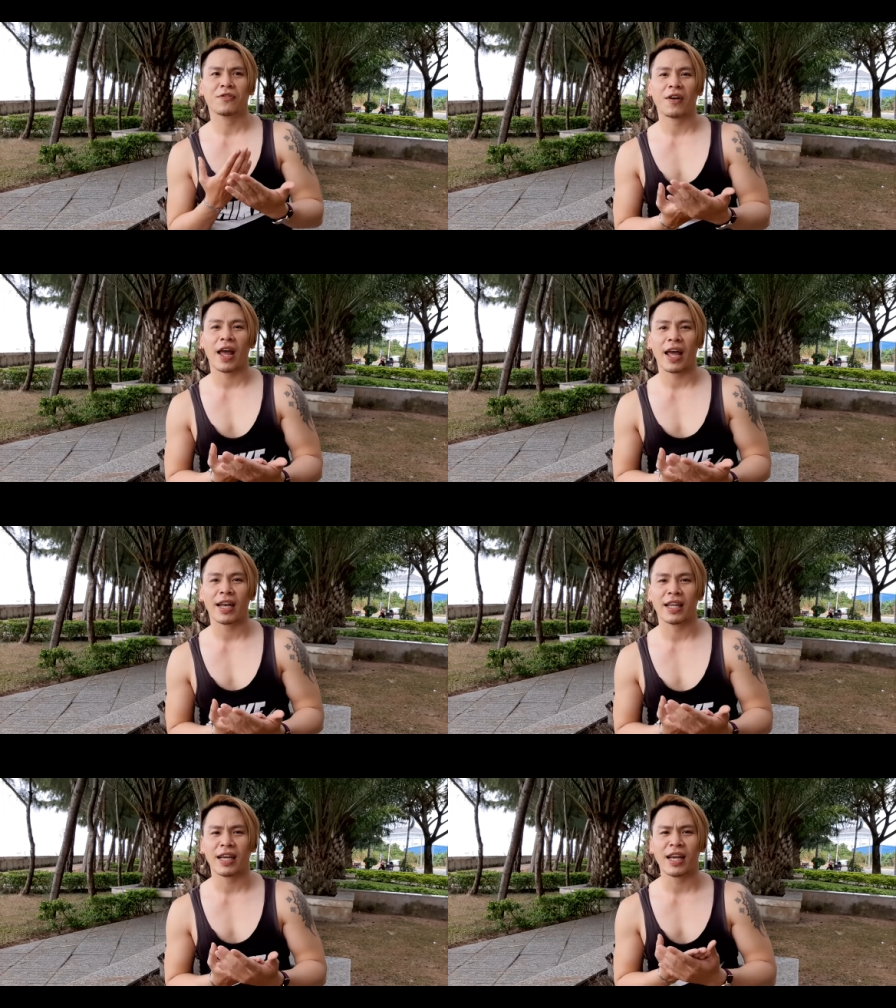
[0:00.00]
fan
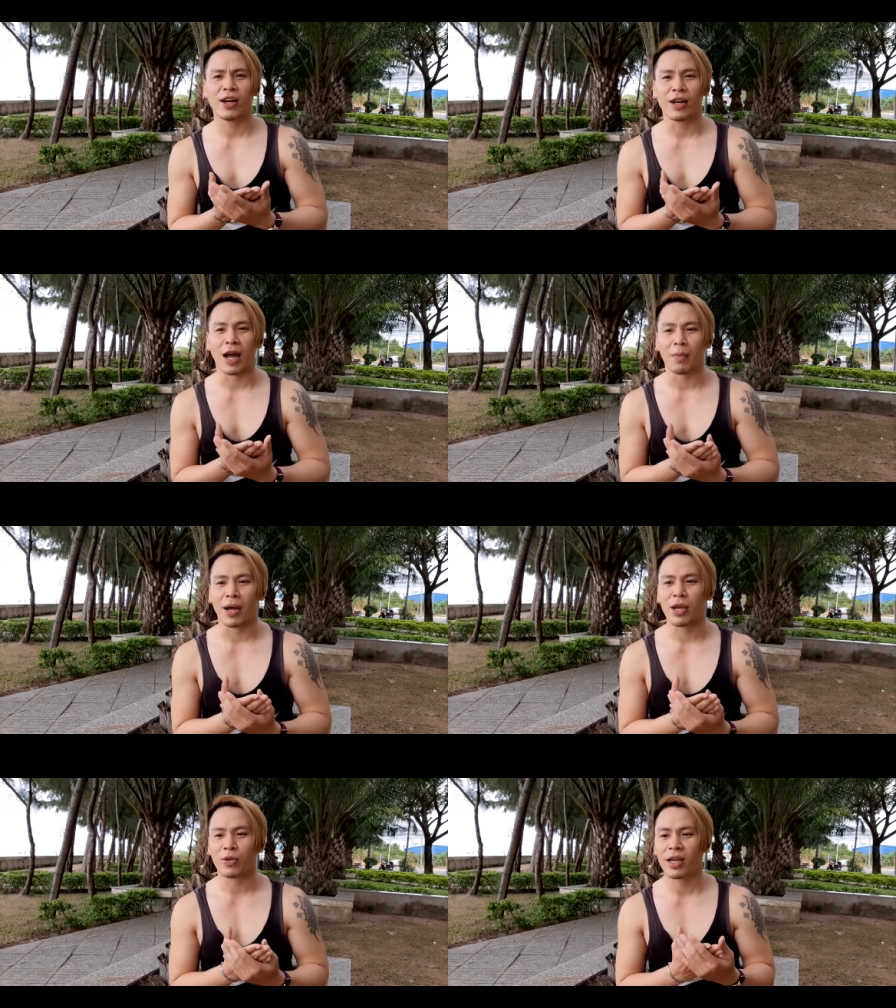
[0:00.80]
những cái người nào mà
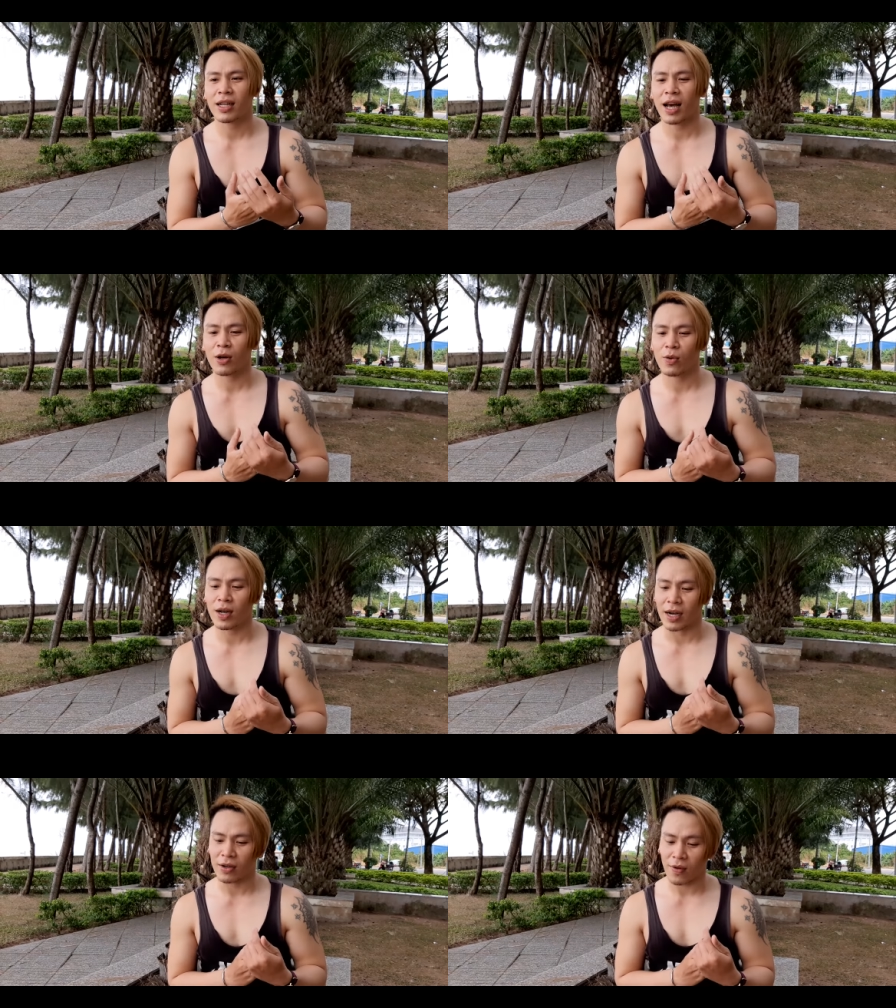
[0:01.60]
yêu thích kênh của
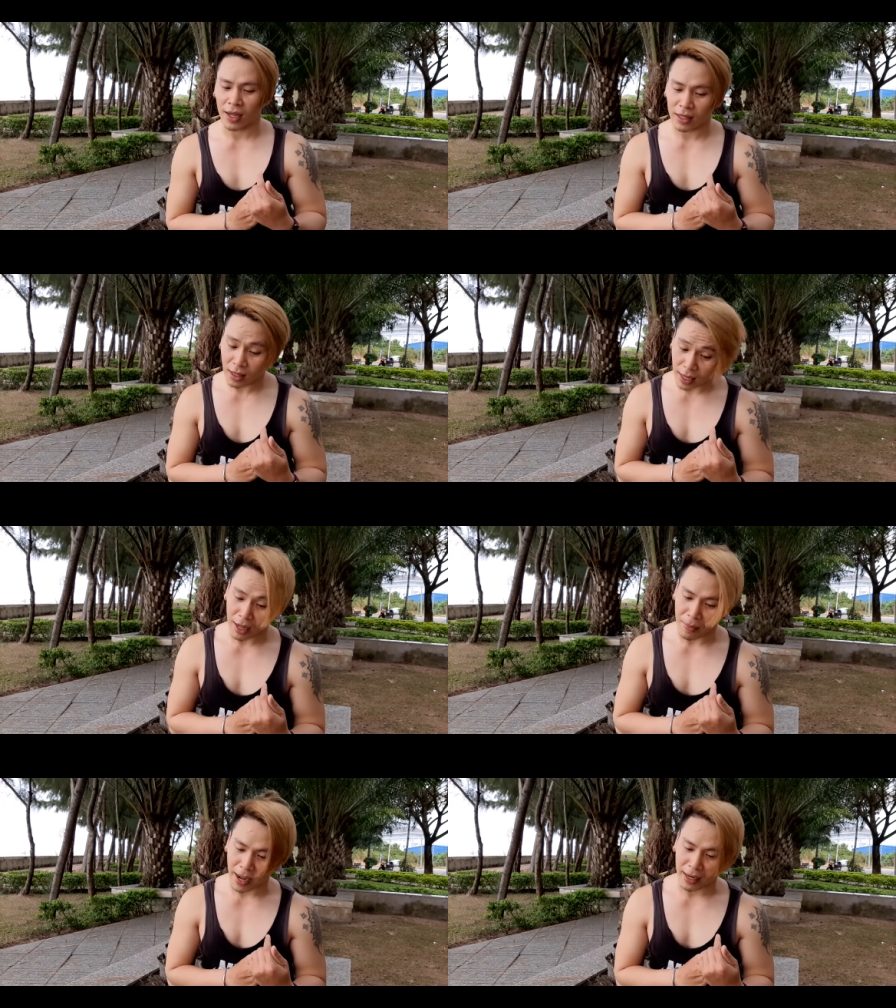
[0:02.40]
lĩnh và các tất cả
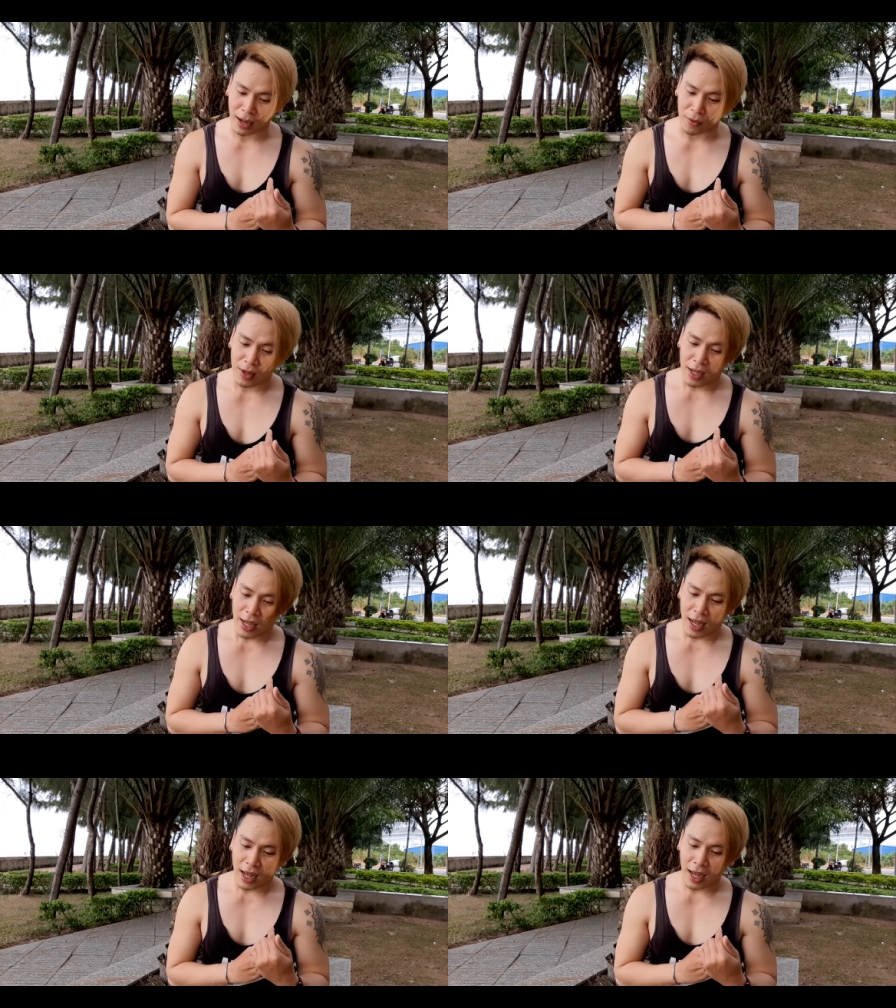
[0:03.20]
các bạn nào
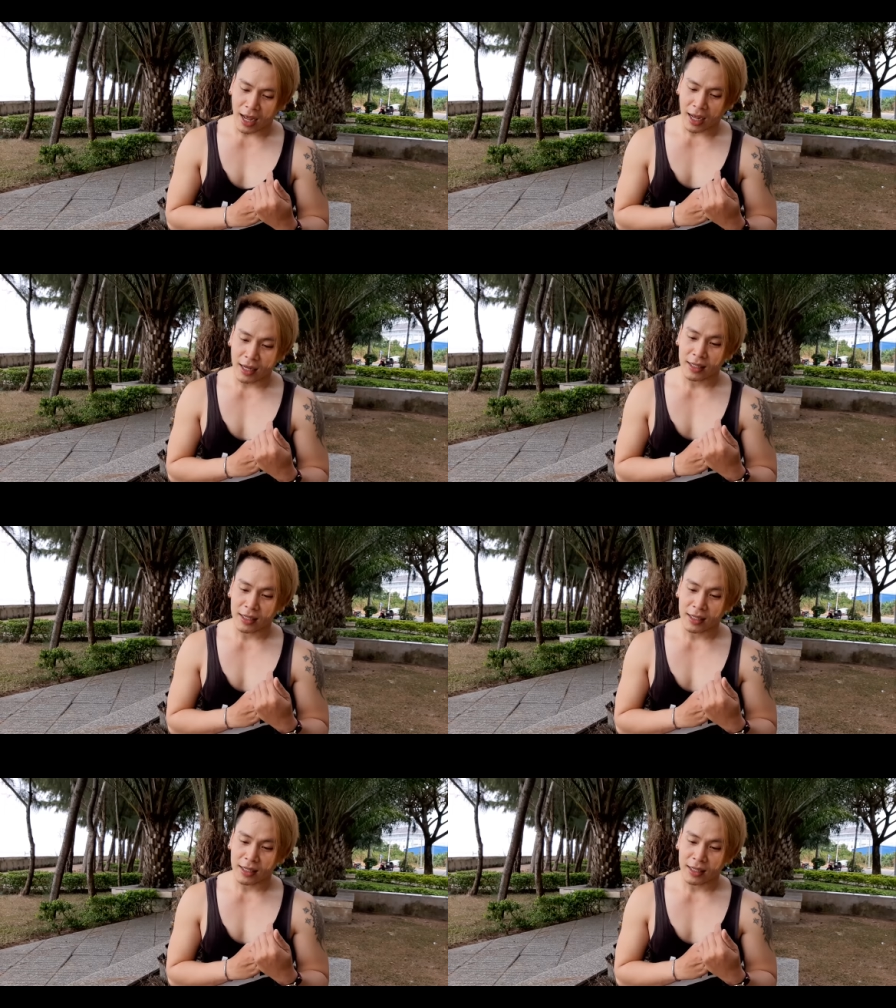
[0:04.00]
à,